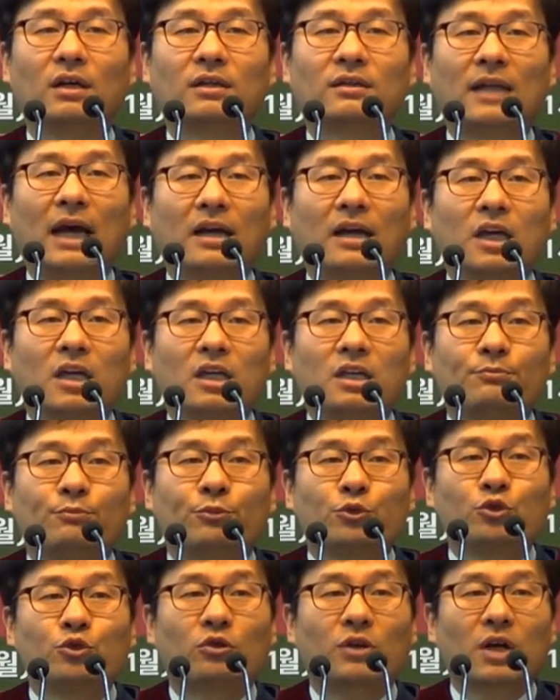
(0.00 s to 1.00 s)
나의 이
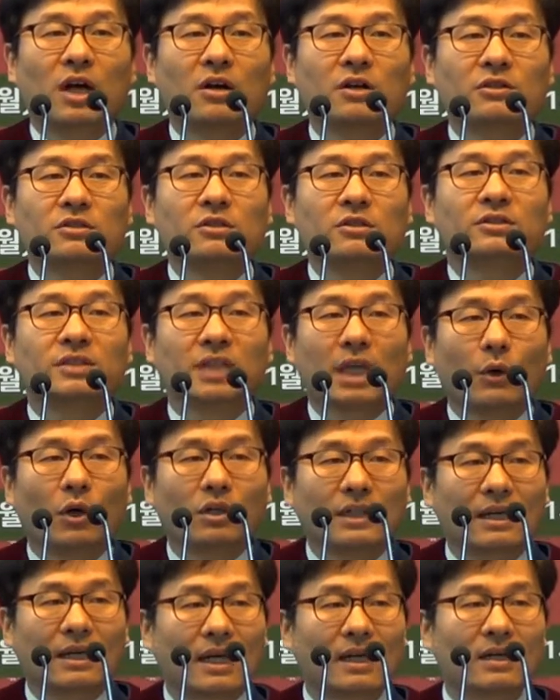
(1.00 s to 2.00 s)
부족한 것을
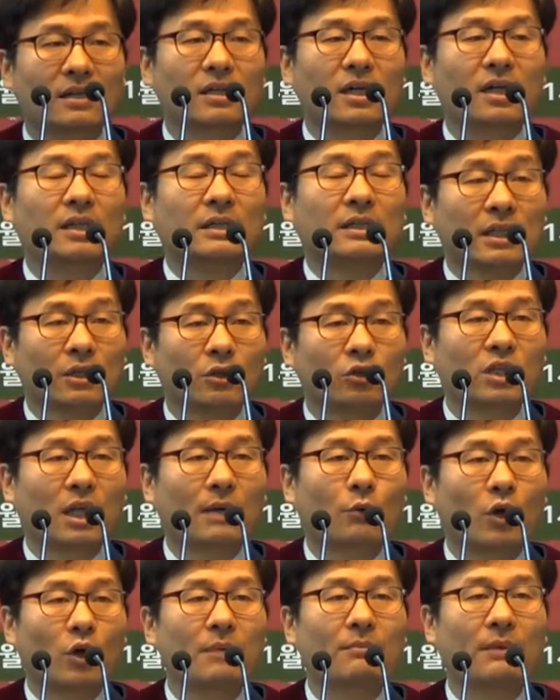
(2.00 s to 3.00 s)
채워달라는 게
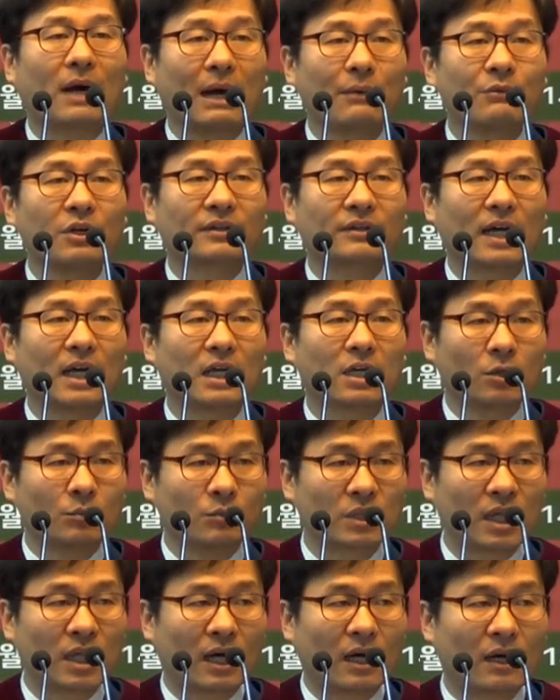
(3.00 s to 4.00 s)
니고데모의 마음이었다
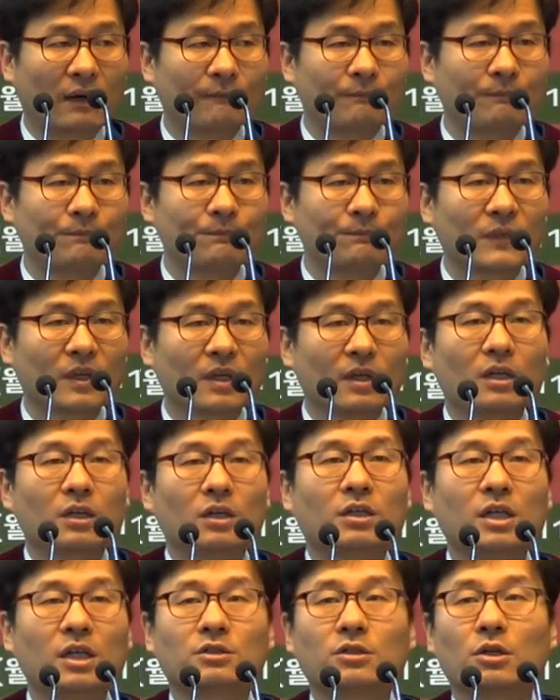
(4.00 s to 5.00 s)
이겁니다.
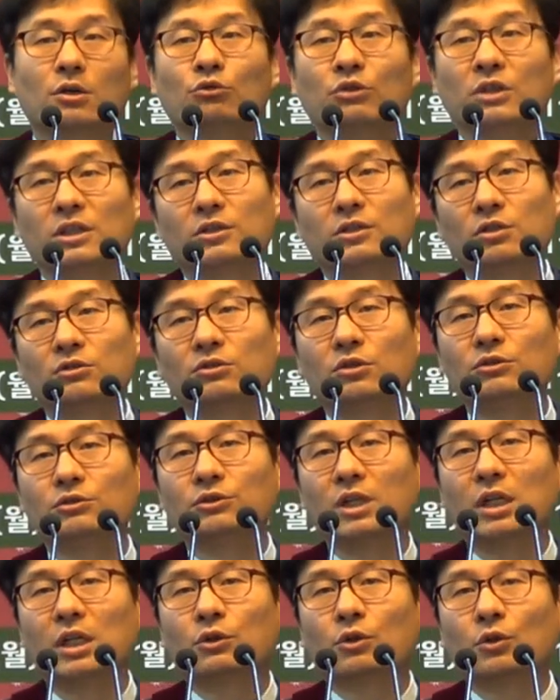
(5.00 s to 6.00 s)
그래서 우리
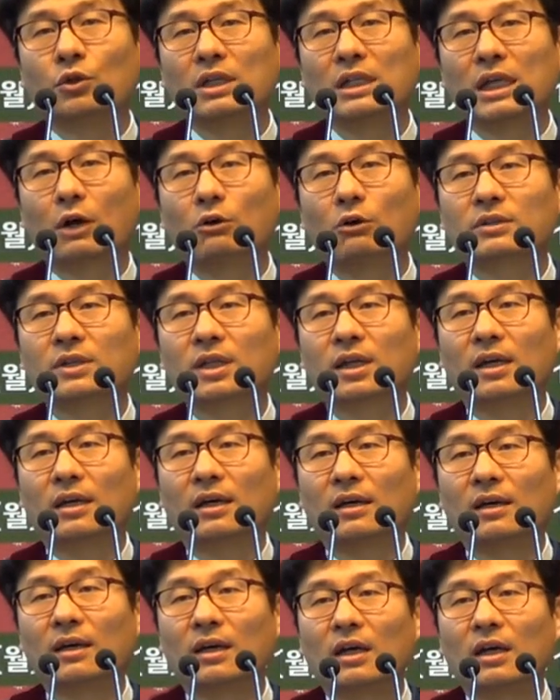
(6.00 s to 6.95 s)
성도들이 교회 나올 때